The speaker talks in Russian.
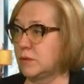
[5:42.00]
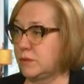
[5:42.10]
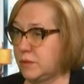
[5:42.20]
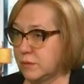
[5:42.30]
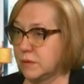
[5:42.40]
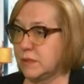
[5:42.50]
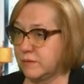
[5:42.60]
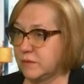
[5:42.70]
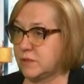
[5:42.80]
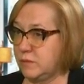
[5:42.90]
от трех и
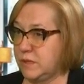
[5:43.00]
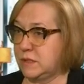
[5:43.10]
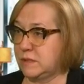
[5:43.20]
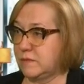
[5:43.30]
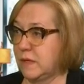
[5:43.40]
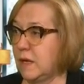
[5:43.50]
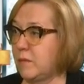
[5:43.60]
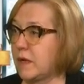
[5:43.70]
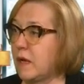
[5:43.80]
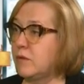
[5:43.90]
выше месяцев,
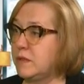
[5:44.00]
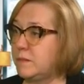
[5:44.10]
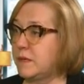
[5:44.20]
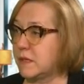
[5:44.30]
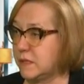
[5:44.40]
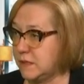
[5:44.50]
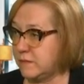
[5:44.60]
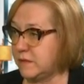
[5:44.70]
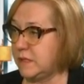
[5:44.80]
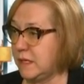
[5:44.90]
пока он не прекратит
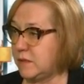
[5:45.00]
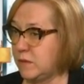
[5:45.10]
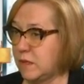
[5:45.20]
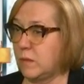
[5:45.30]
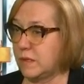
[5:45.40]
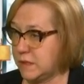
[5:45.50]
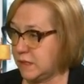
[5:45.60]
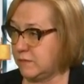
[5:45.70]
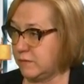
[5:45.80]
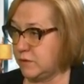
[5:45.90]
выделять
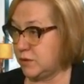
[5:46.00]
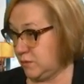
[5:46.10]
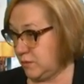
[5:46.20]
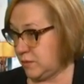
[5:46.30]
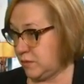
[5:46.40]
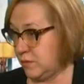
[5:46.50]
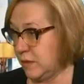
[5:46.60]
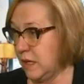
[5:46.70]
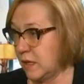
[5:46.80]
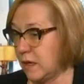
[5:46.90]
микобактерии во внешнюю среду.
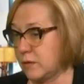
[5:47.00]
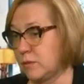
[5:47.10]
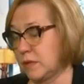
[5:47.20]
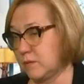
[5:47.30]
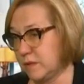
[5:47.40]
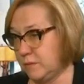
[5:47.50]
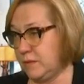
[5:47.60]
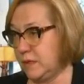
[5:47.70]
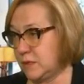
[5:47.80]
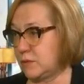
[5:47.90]
Как только мы
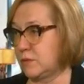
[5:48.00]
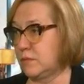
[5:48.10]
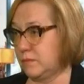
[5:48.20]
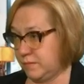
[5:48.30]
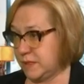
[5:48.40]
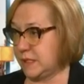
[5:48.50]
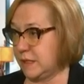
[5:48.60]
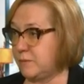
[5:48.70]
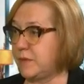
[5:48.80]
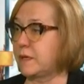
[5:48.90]
добились, что
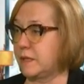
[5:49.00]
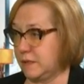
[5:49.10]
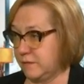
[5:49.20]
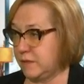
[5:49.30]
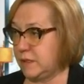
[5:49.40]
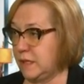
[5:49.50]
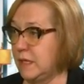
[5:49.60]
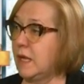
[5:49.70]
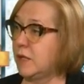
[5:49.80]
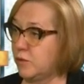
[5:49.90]
пациент угу. прекратил выделять,
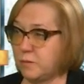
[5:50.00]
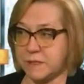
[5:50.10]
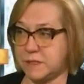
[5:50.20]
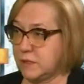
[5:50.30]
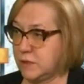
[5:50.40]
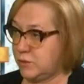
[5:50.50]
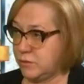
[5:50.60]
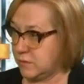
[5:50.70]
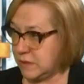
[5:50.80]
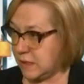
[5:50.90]
но процесс
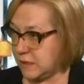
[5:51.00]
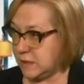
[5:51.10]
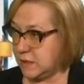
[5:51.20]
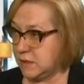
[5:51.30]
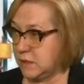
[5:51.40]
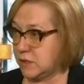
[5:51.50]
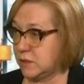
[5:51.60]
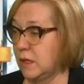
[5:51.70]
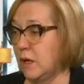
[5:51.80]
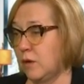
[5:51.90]
еще до конца не
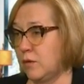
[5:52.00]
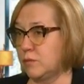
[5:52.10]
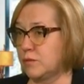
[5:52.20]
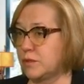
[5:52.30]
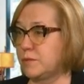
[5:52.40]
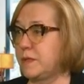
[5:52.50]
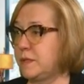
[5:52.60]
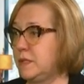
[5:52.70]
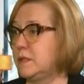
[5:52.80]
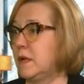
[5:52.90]
зажил, угу. он может
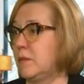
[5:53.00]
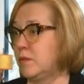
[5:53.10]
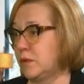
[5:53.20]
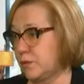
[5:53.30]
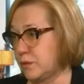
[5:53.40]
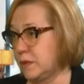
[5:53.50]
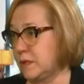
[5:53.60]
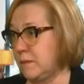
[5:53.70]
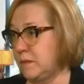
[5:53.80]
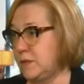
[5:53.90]
пойти на амбулаторный
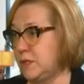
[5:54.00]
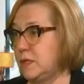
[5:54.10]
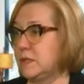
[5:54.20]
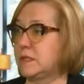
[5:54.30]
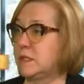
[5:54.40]
этап лечения, на